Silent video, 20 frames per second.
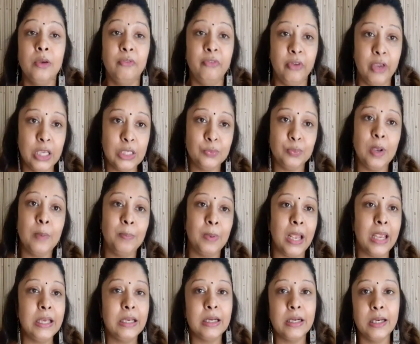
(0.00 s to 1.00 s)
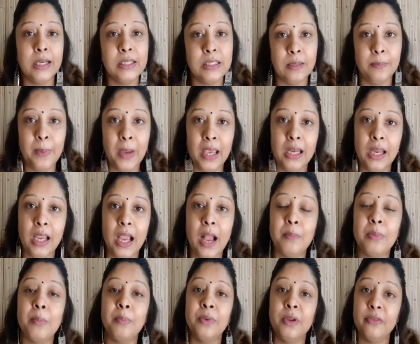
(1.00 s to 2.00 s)
फेस पे अप्लाई करने से पहले
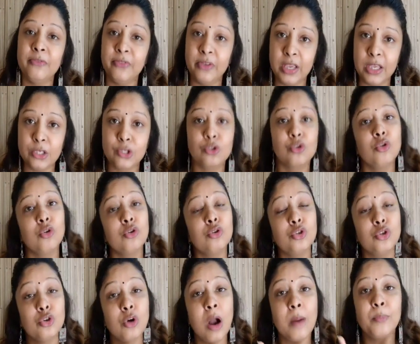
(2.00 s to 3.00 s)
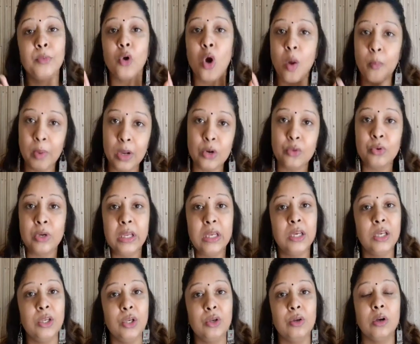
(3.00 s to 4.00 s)
आप अपने फेस को जो आप नॉर्मल रूटीन
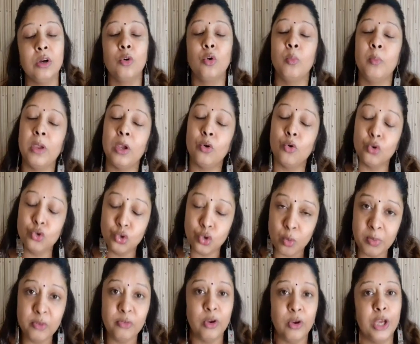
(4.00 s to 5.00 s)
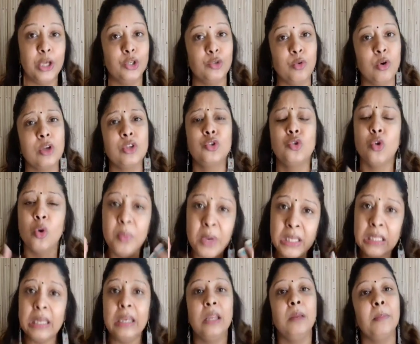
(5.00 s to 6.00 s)
में को जो भी फेस वॉश जो भी
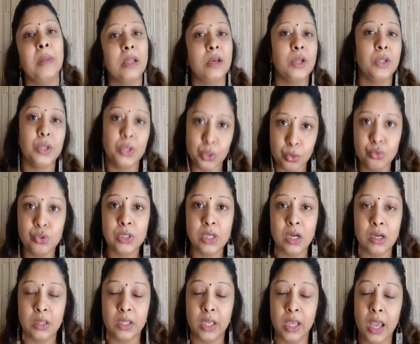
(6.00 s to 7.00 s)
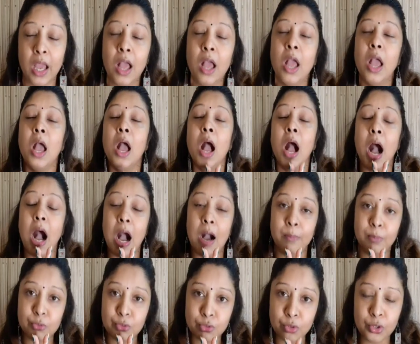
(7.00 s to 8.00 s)
क्लीनिंग मेथड यूज करते हैं
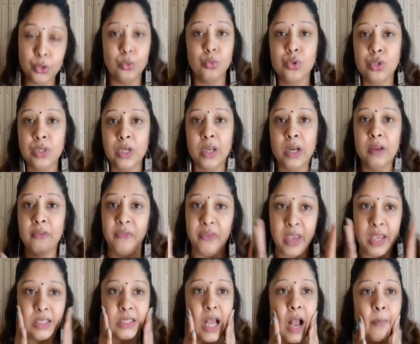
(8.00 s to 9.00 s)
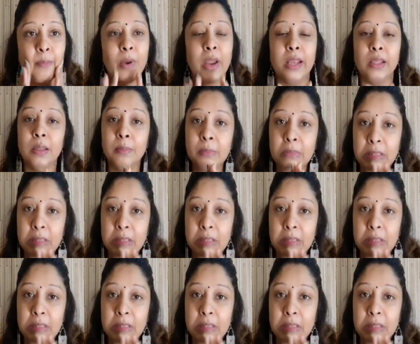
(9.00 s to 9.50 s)
आप उसको यूज करें फेस आपका एकदम